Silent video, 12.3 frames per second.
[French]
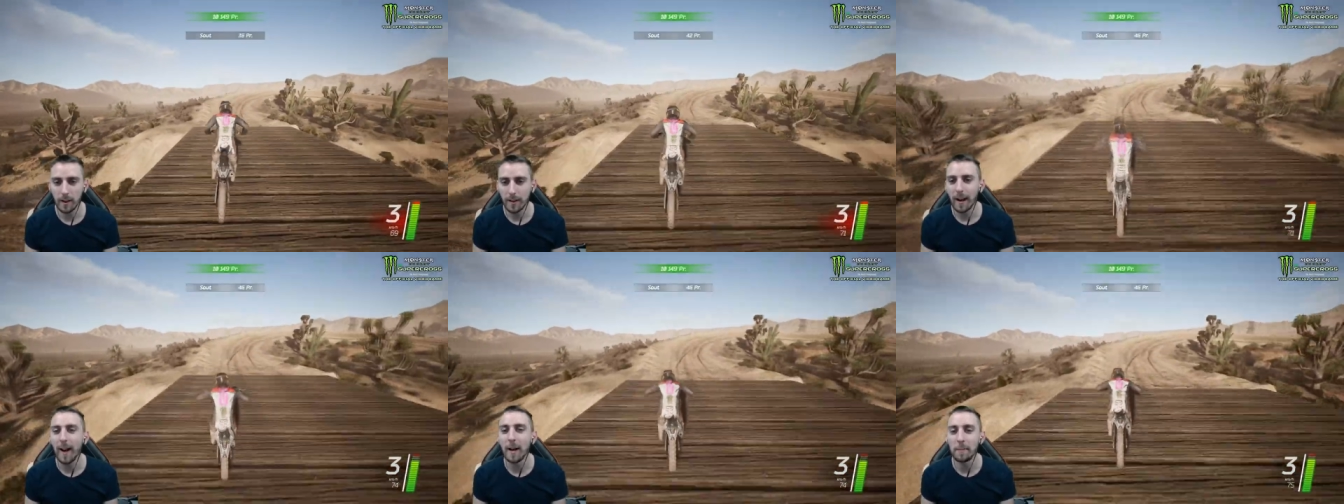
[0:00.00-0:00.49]

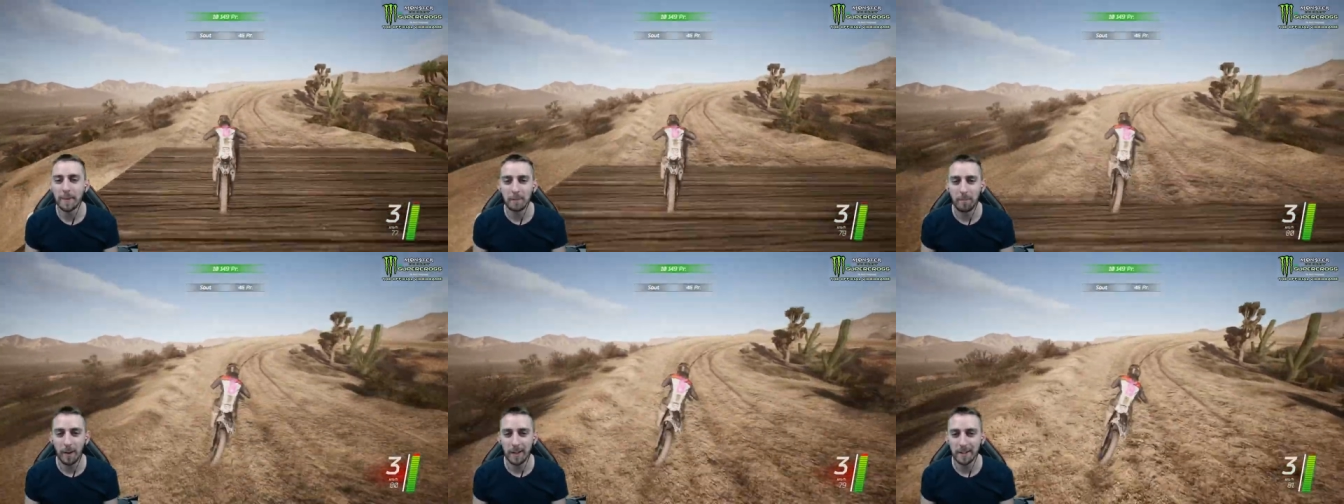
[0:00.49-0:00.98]
Là, les
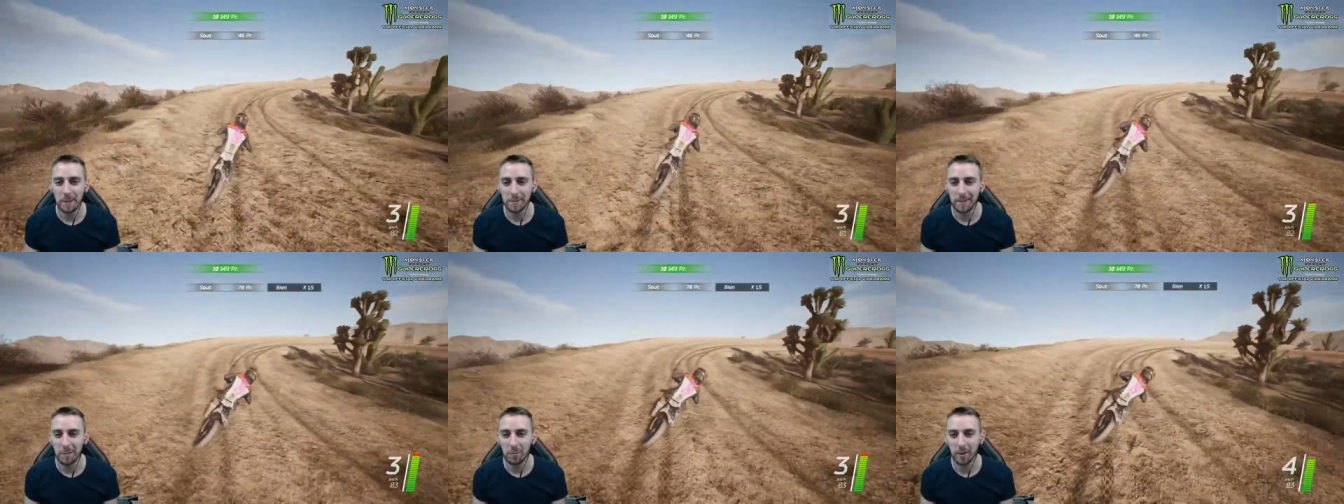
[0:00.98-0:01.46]
petites palettes comme
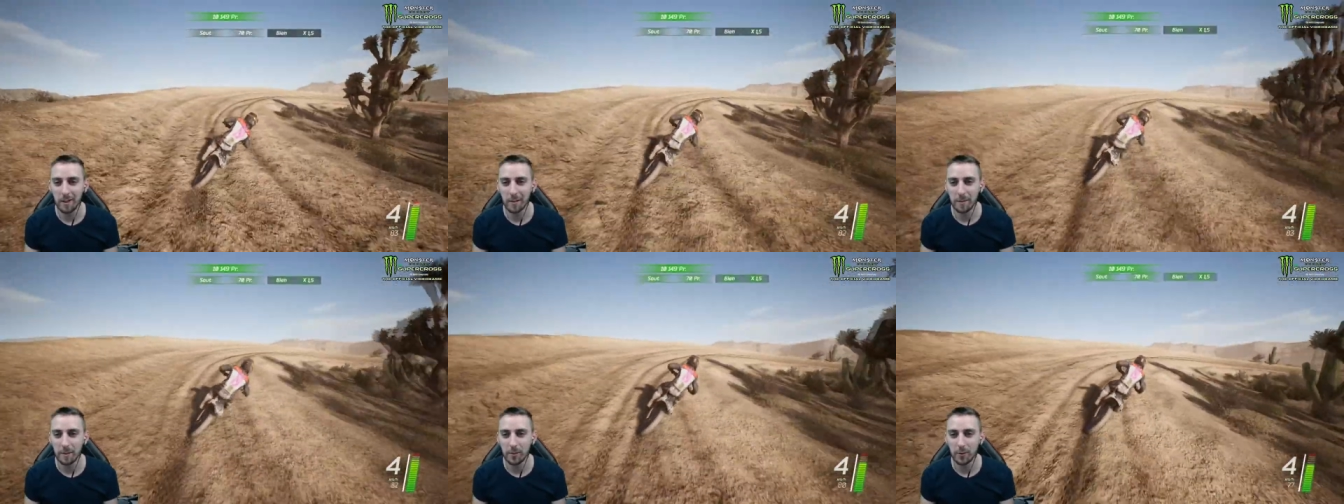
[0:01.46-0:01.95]
ça, mon gars, les
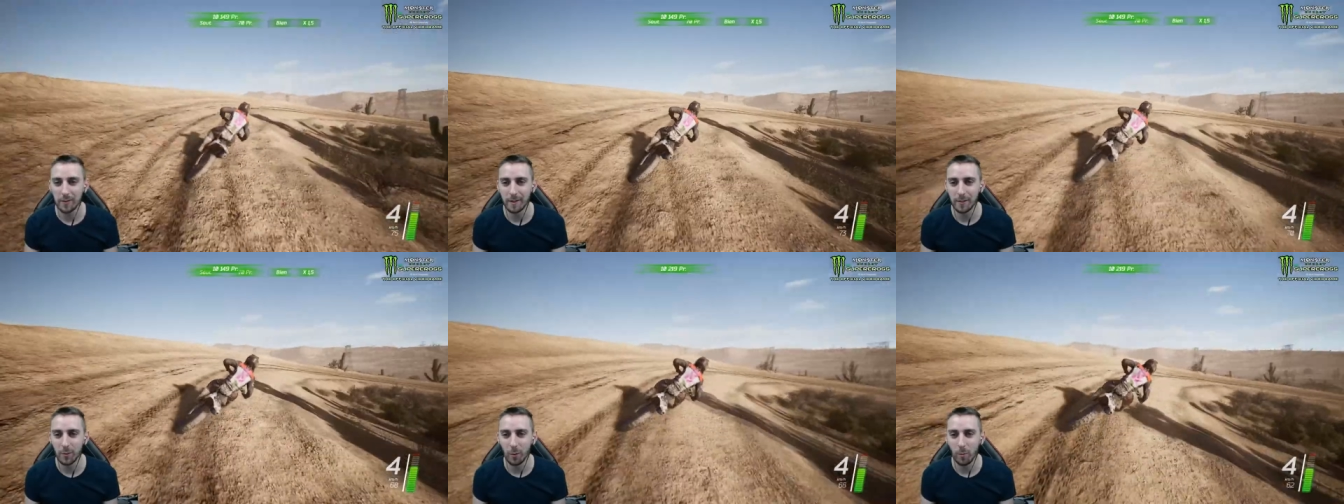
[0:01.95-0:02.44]
petites
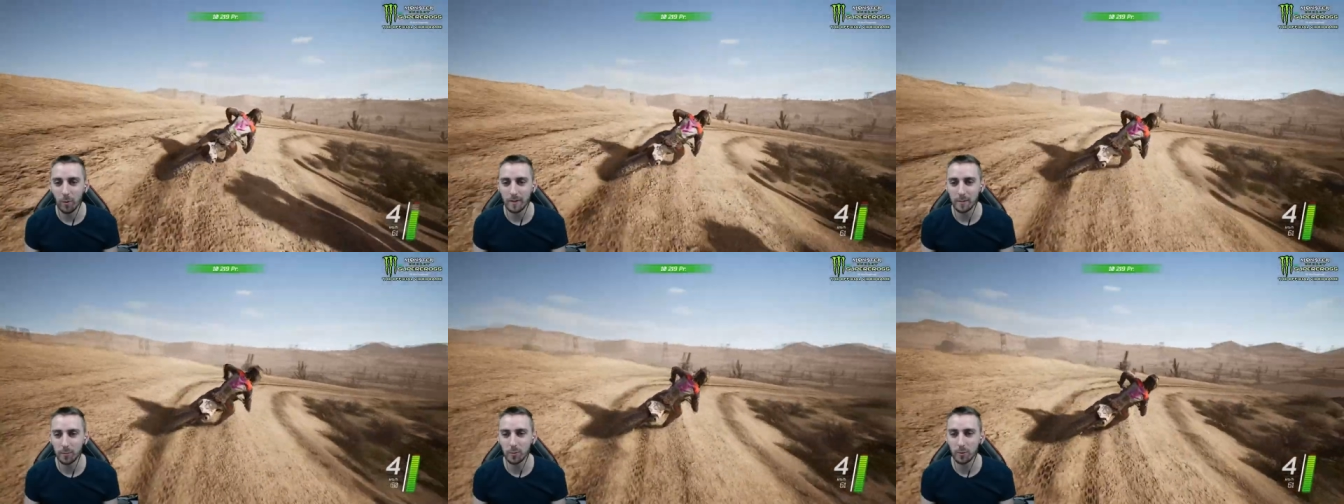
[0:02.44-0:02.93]
sessions en bois,
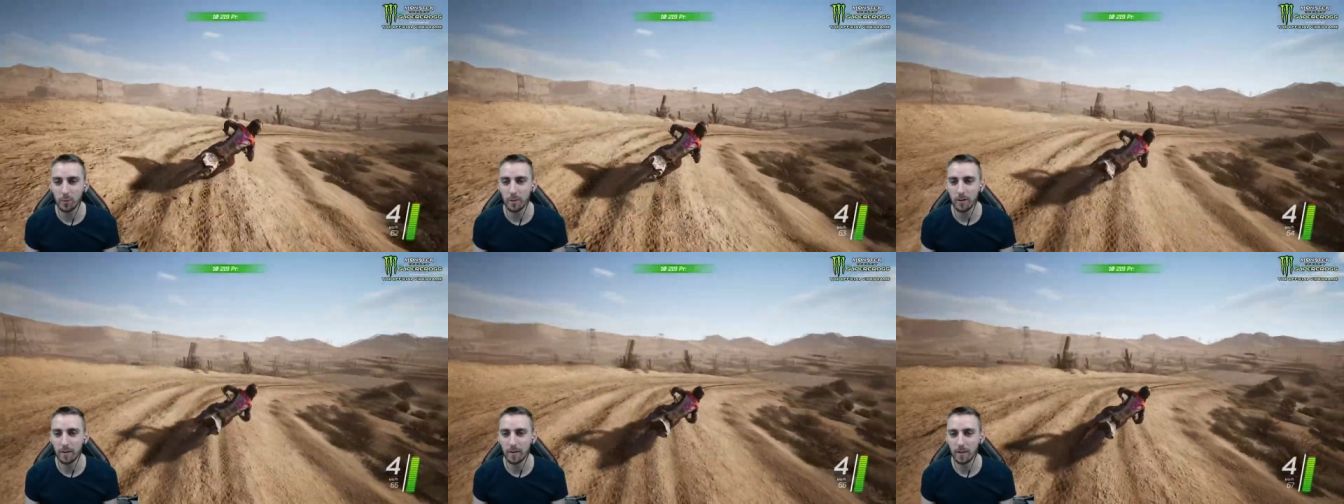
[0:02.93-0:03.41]
c'est plutôt cool.
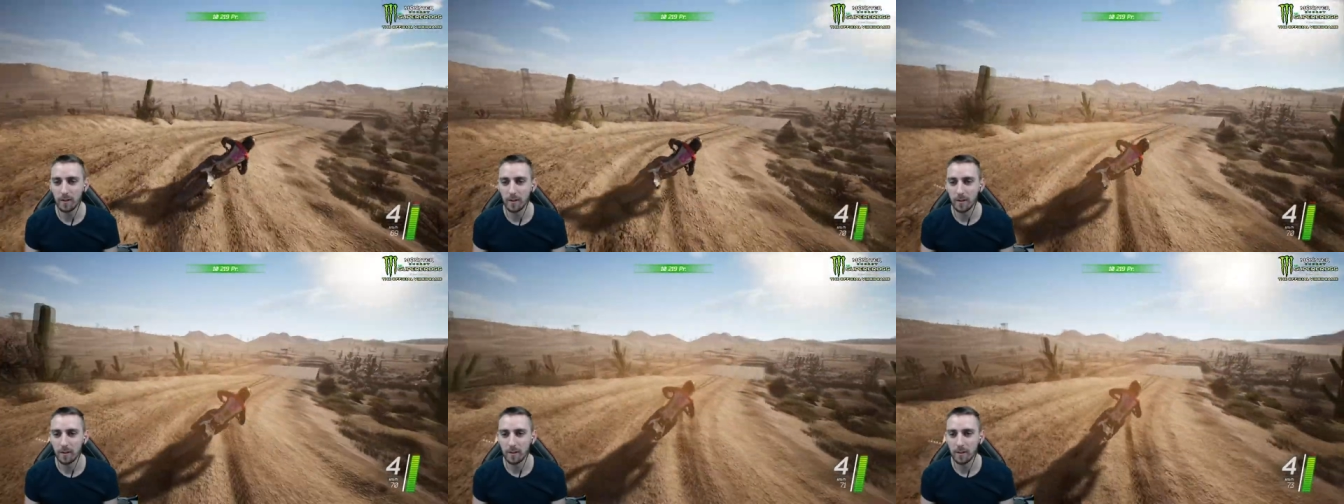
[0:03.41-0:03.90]

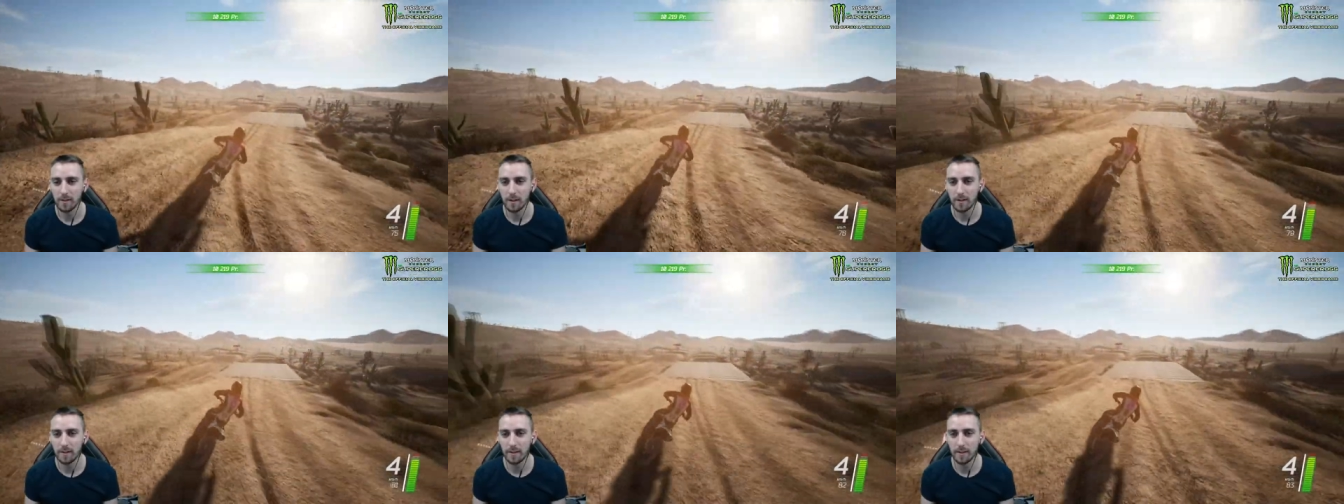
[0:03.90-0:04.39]
Hein.
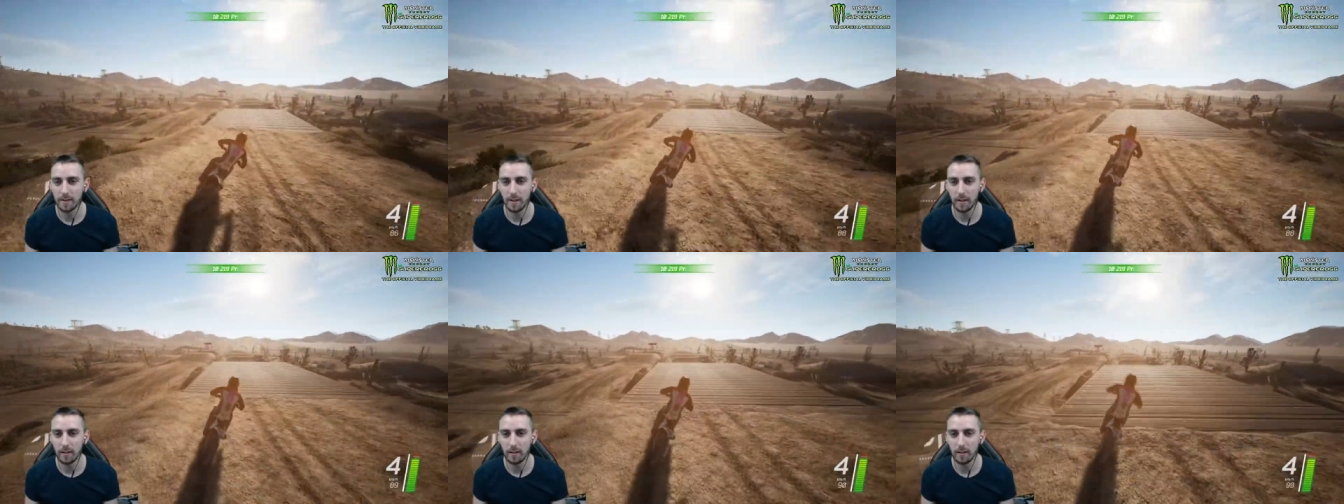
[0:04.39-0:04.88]
C'est
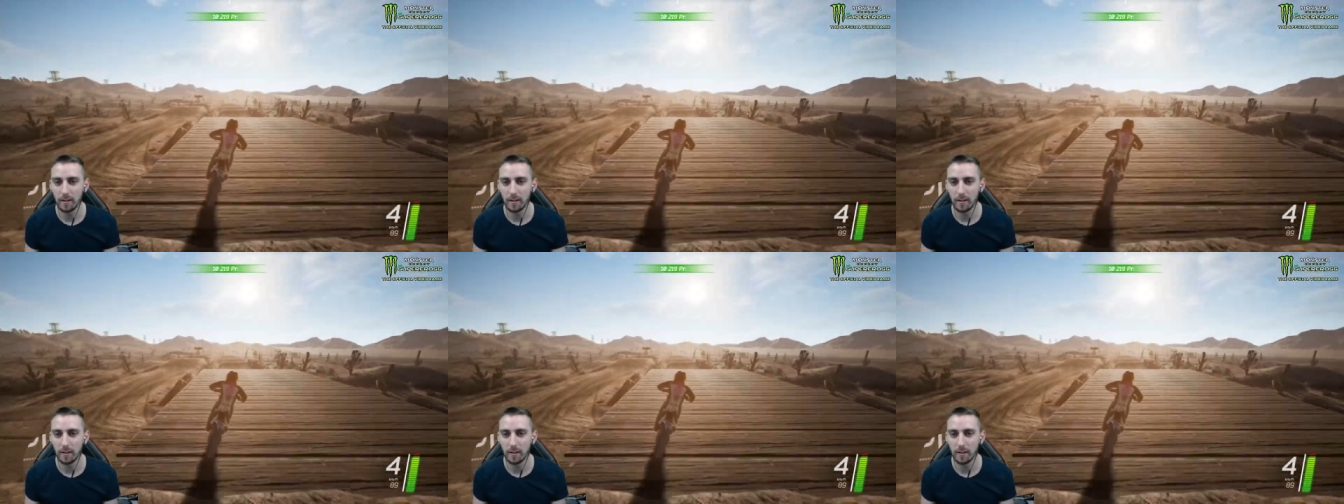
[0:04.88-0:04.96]
stylé. Hein.